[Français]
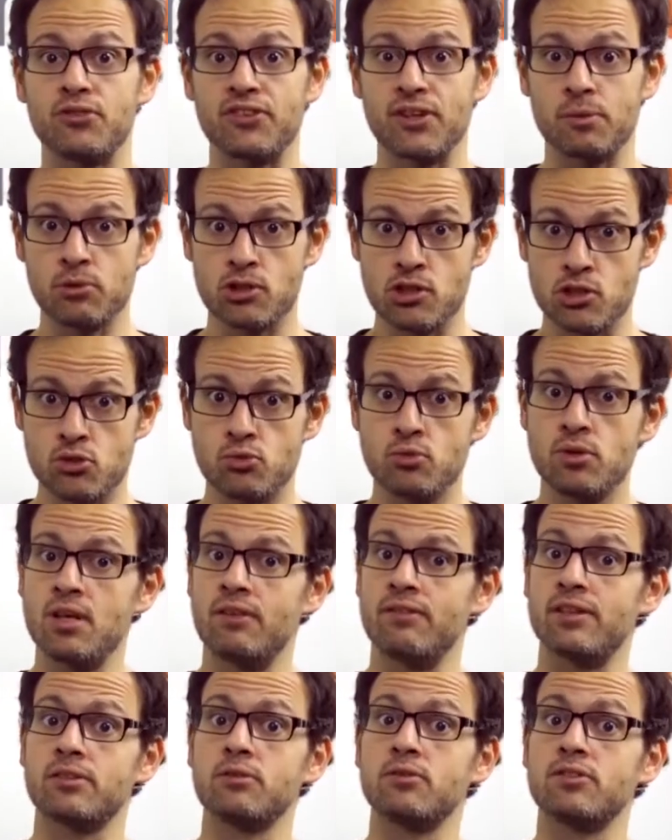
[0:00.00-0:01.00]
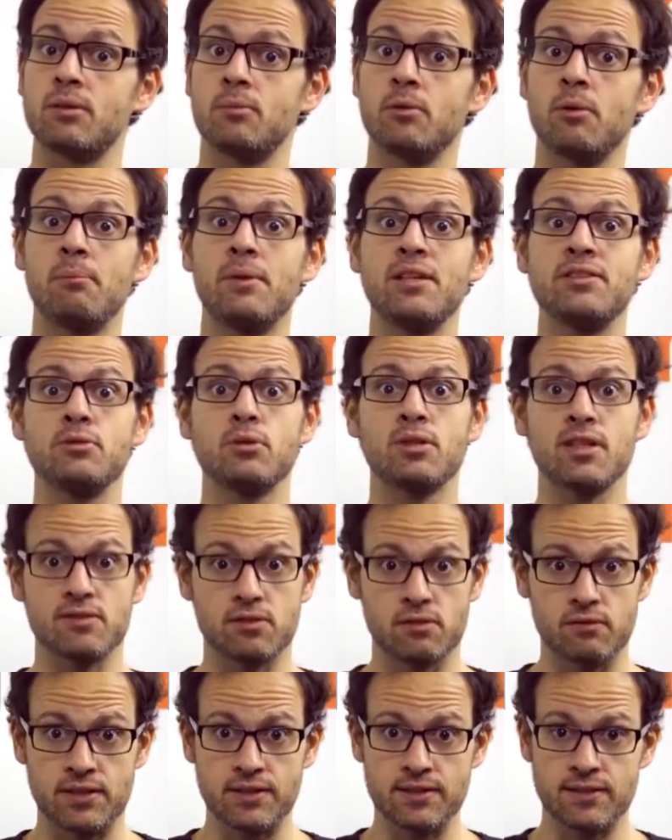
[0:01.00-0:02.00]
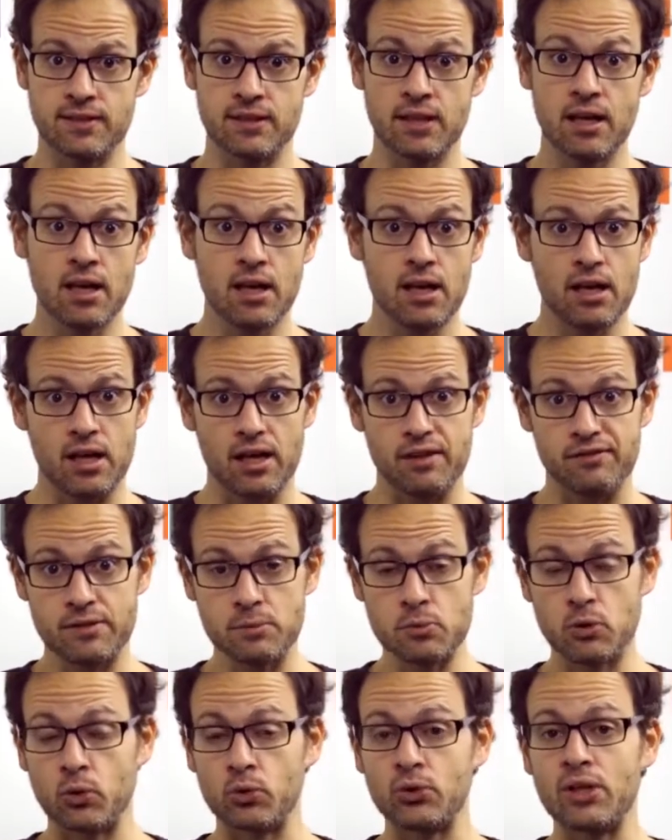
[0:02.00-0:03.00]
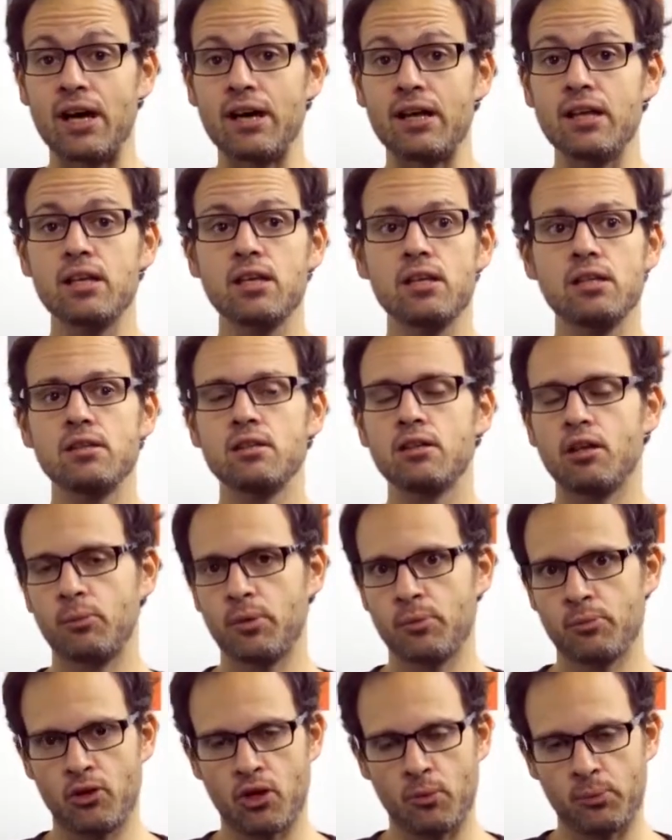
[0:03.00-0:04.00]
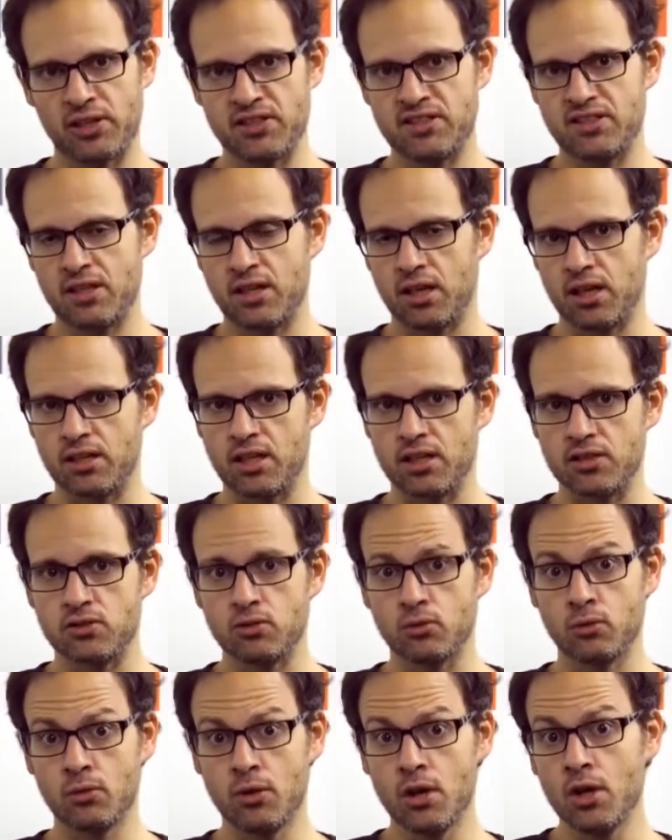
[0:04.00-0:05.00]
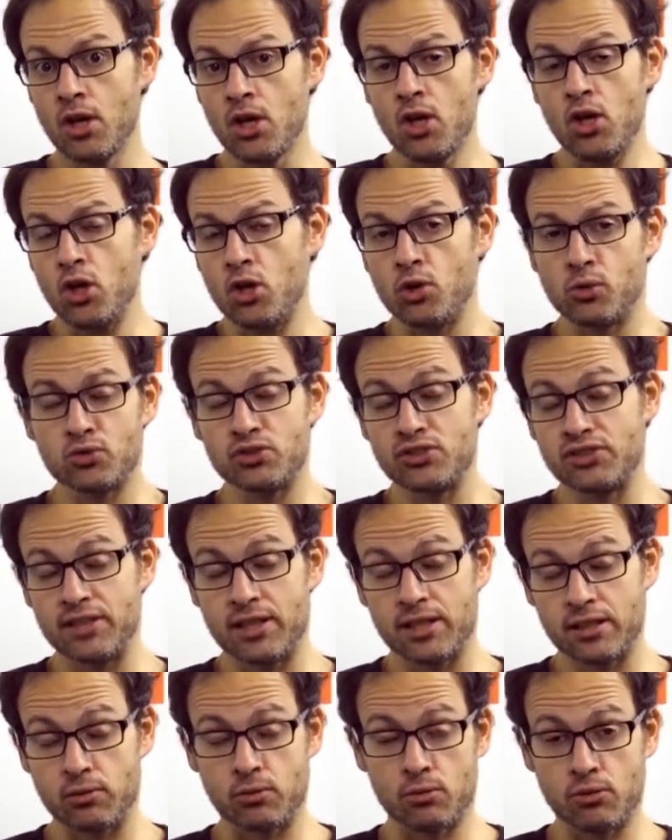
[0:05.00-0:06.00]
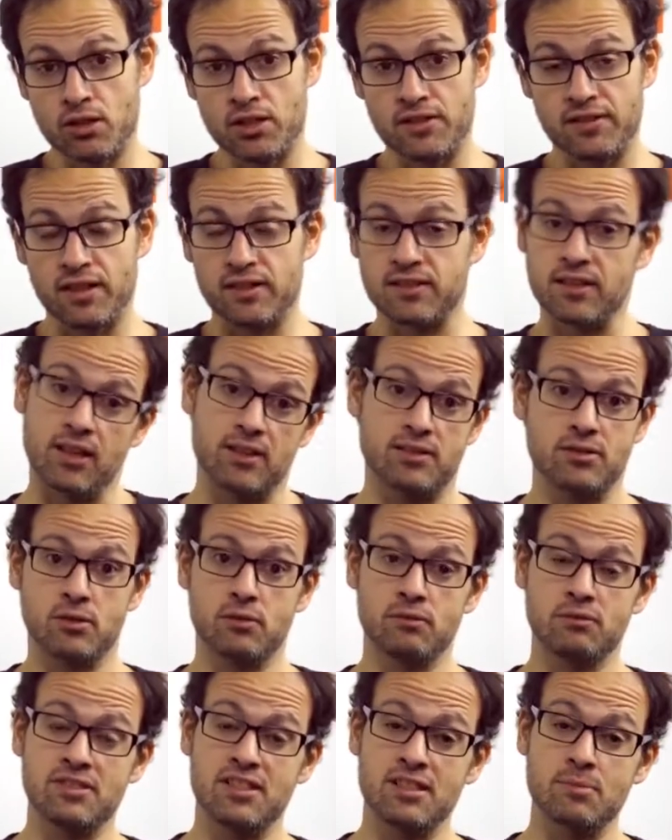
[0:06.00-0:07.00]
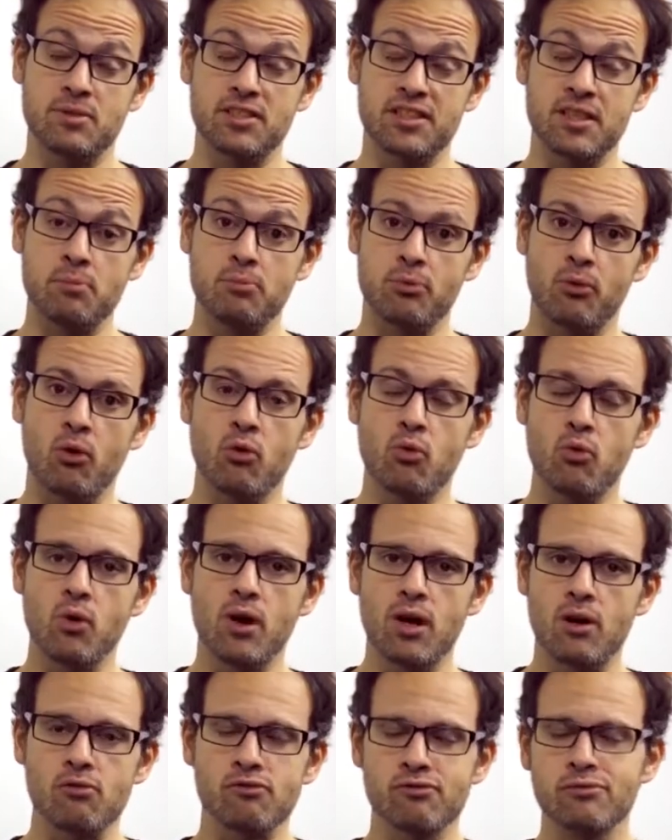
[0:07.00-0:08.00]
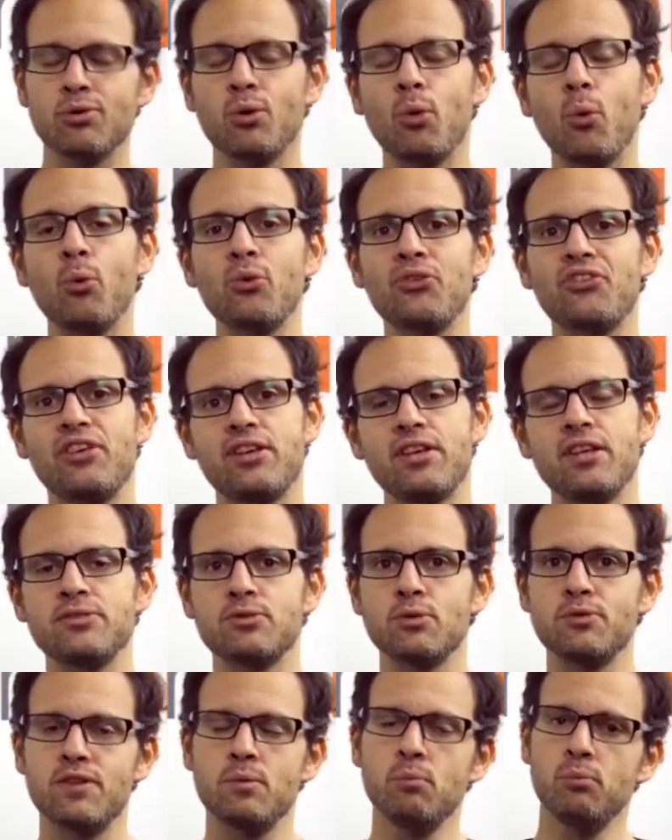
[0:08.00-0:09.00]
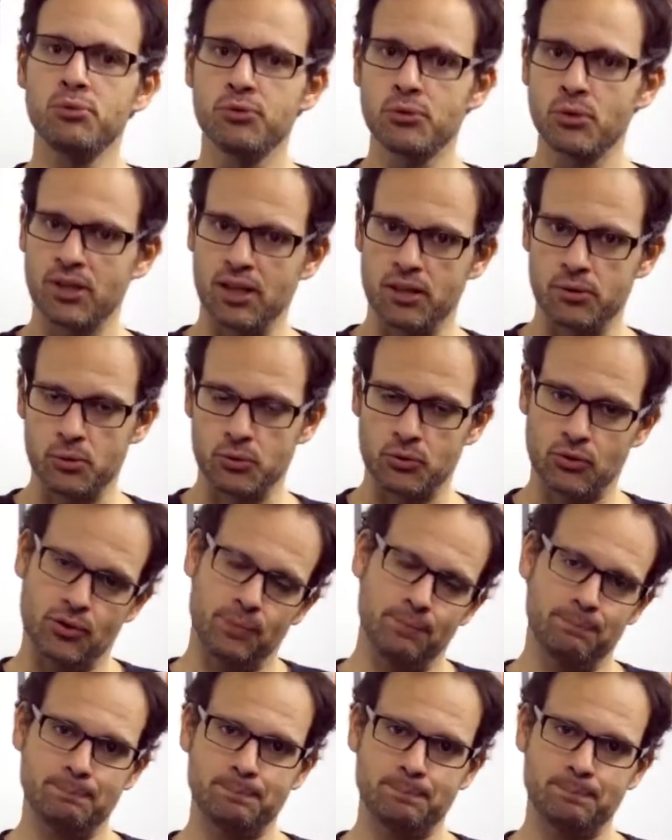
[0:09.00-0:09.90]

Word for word: de Samuel Juy avec notamment Mathieu Kassovitz, un film qu'on a énormément apprécié à la rédaction et on se disait qu'il était intéressant de vous expliquer pourquoi on vous conseillait ce film plutôt qu'un autre.